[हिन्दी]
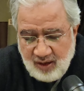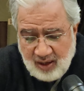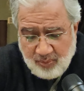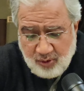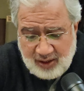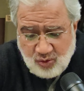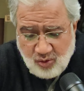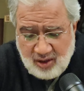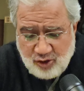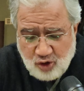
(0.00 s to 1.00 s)
आपको याद
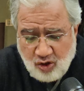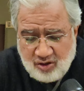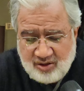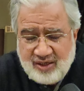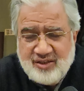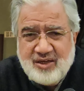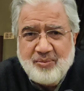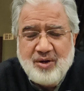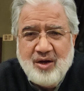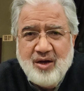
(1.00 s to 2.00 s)
होगा कि शौकत तरीन
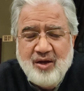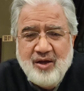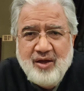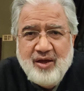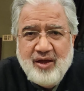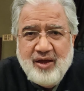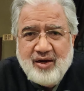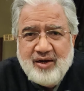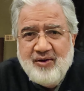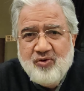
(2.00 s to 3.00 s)
साहब का
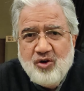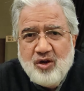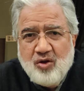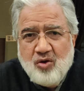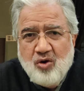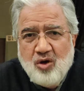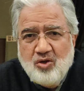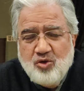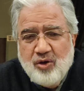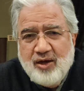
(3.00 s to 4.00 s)
एक टेलीफोनिक
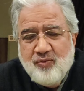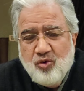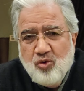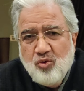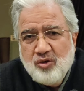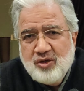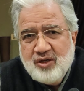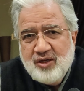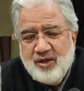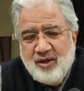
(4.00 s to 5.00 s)
कॉल जो है वो
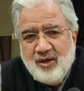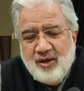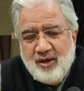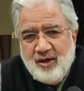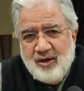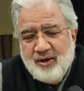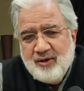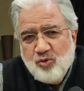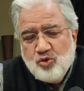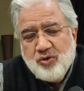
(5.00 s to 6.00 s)
उनकी
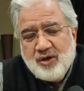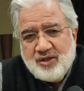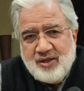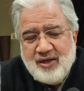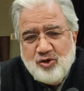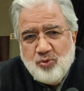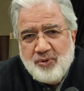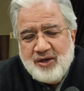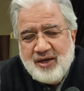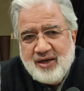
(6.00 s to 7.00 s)
उस वक्त के जो
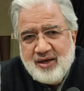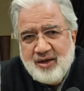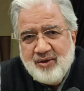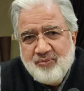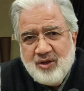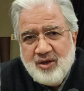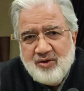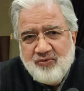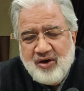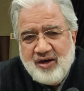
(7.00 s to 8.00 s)
पीटीआई
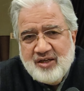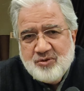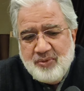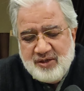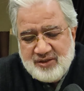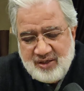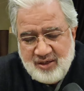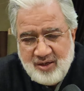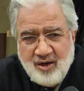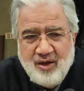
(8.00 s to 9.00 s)
के फाइनेंस
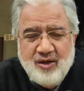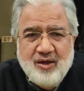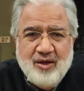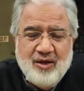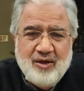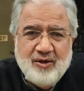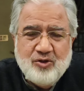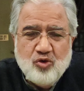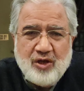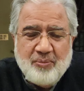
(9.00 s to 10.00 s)
मिनिस्टर
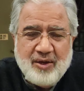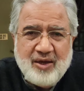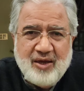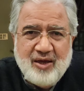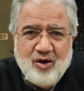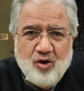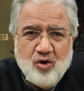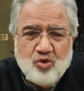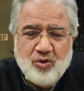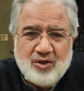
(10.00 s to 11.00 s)
जो केपी के
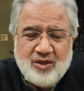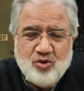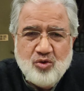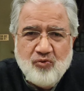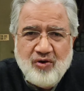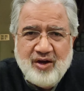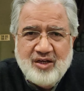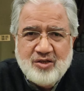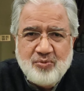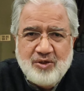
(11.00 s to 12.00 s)
और उस वक्त के जो
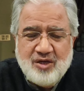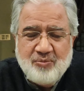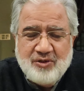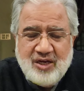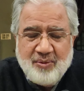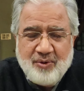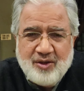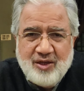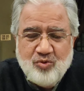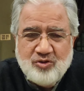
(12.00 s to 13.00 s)
फाइनेंस मिनिस्टर पंजाब के
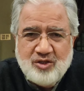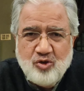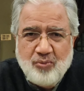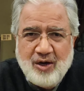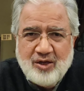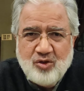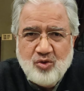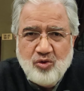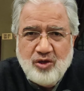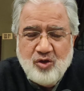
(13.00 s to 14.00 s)
थे उनसे जो
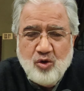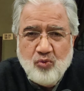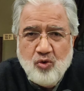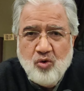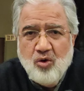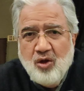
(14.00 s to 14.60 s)
बात हुई और वो